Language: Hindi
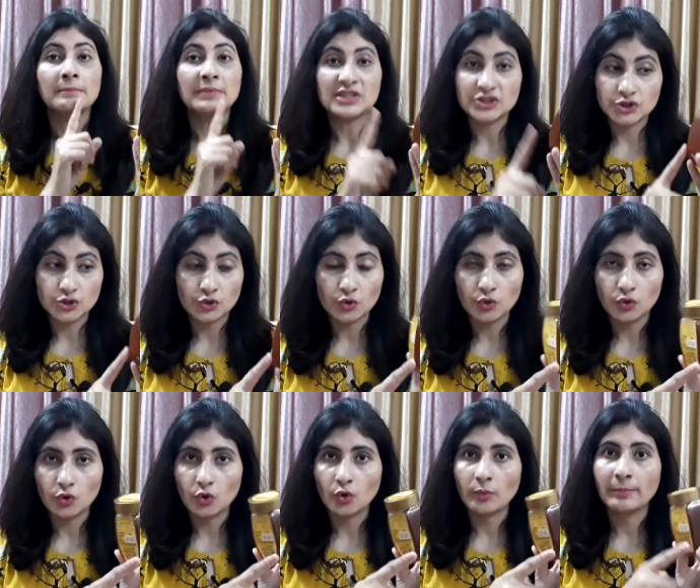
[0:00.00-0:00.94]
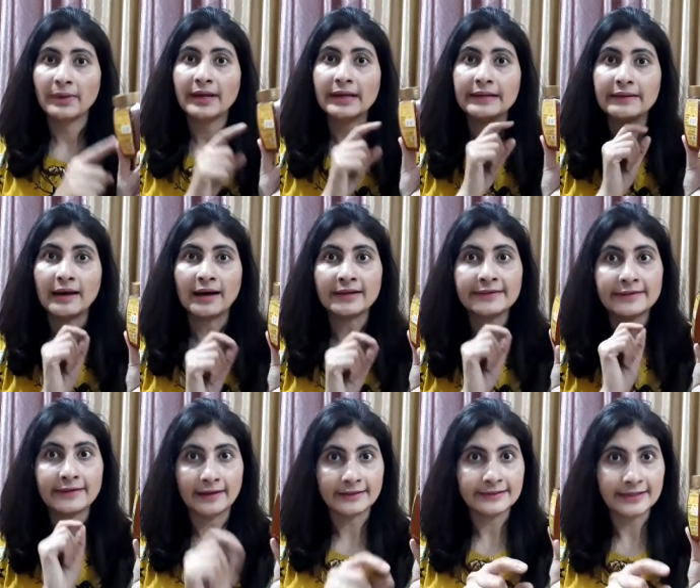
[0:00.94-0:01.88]
बच्चों को मैं
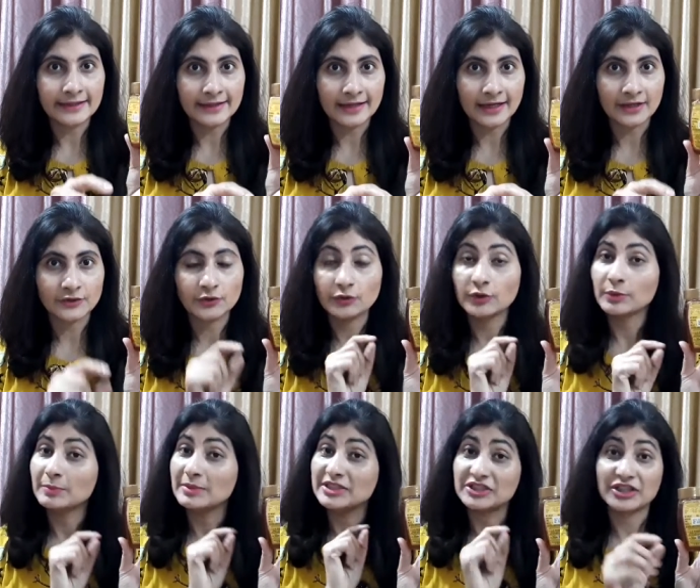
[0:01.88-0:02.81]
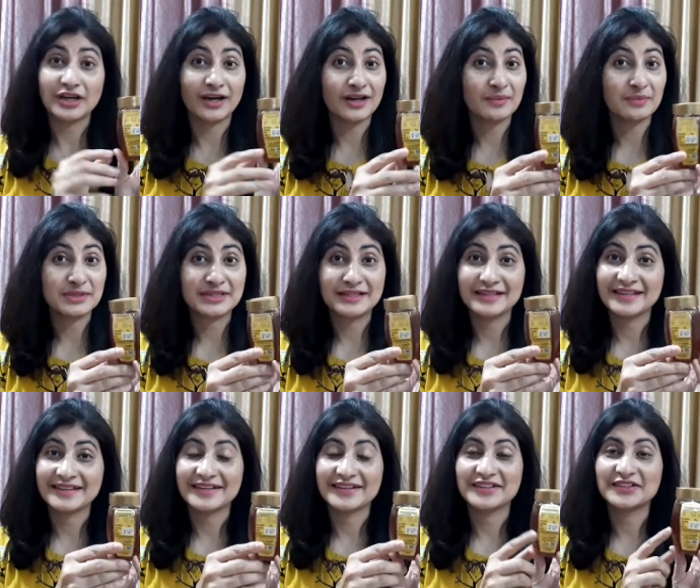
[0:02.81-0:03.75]
डांट डांट के खिलाती हूँ कि बच्चे खाना पसंद
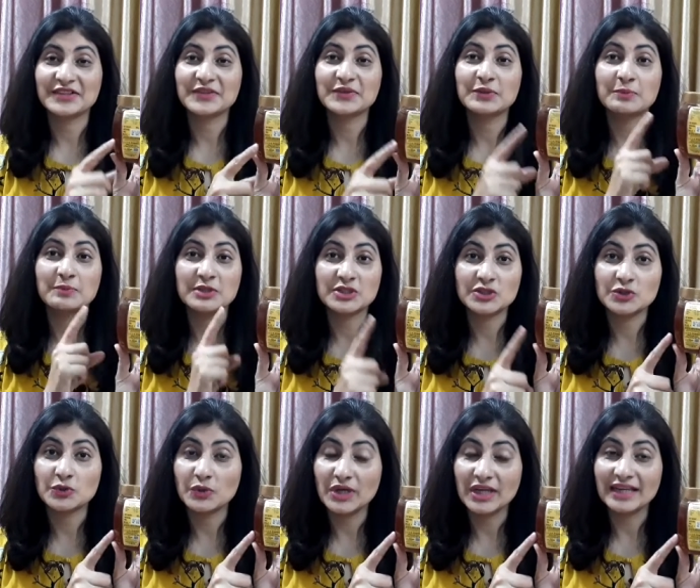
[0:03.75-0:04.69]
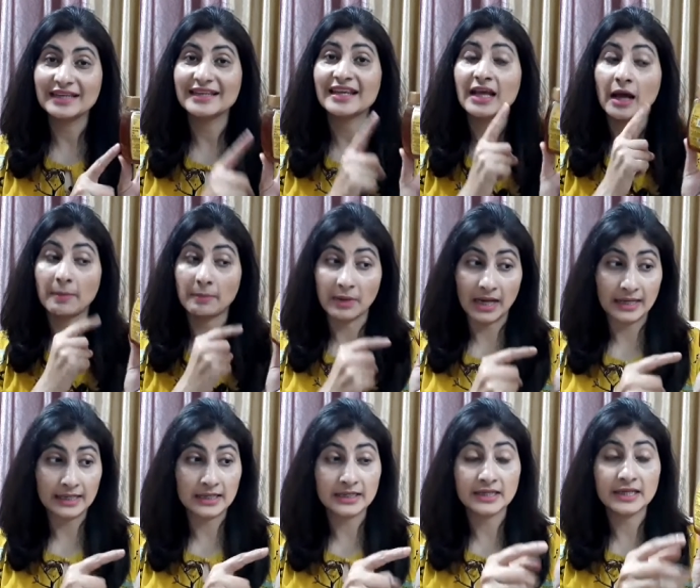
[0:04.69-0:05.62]
नहीं करते तो बच्चों के लिए
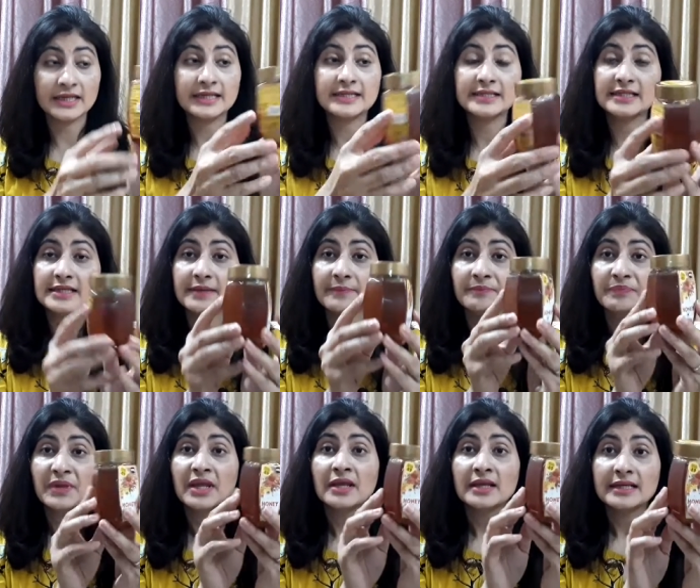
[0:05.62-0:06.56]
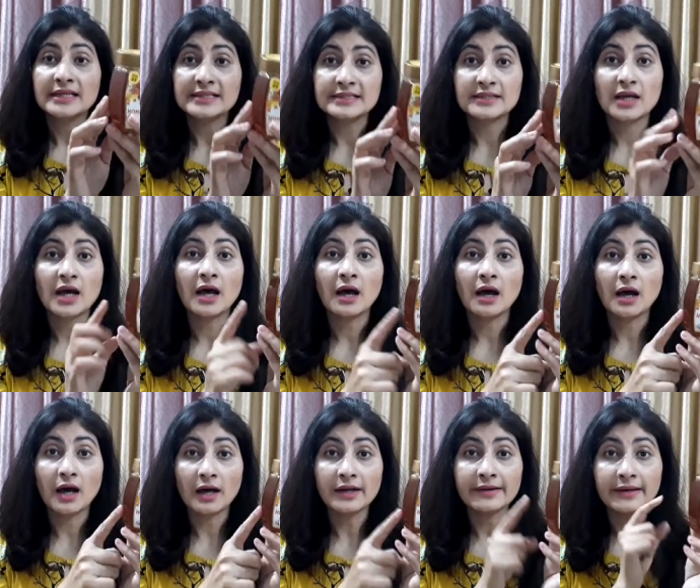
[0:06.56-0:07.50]
हमारे लिए इसका
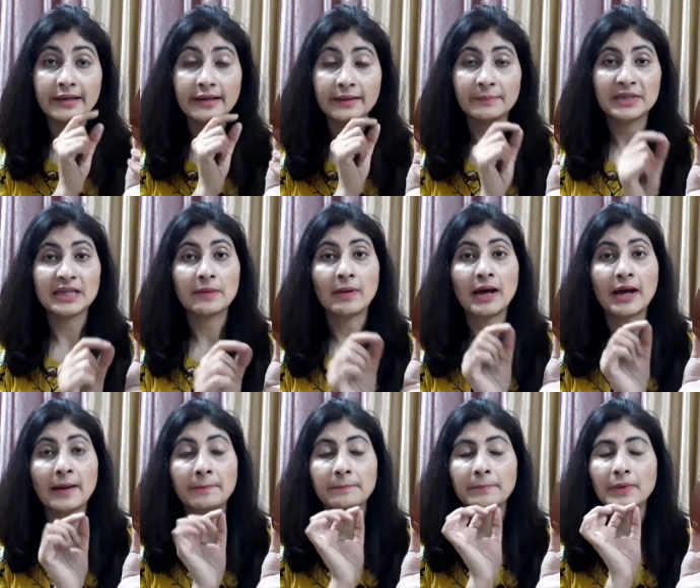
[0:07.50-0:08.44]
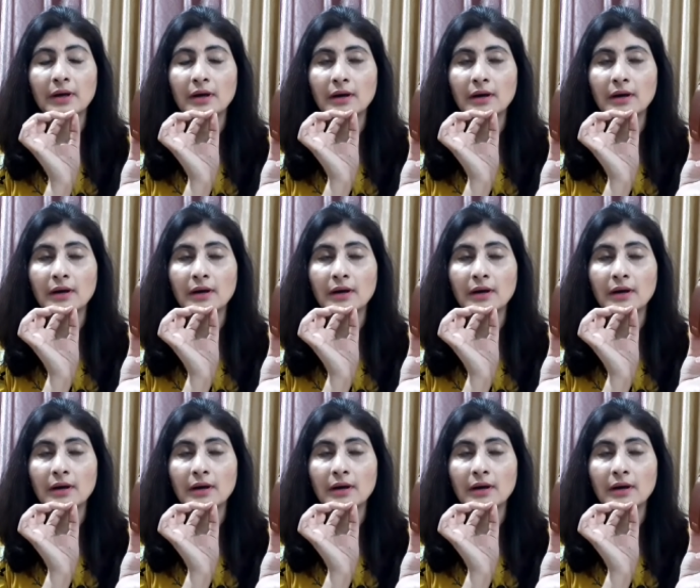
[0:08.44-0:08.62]
हर मतलब आप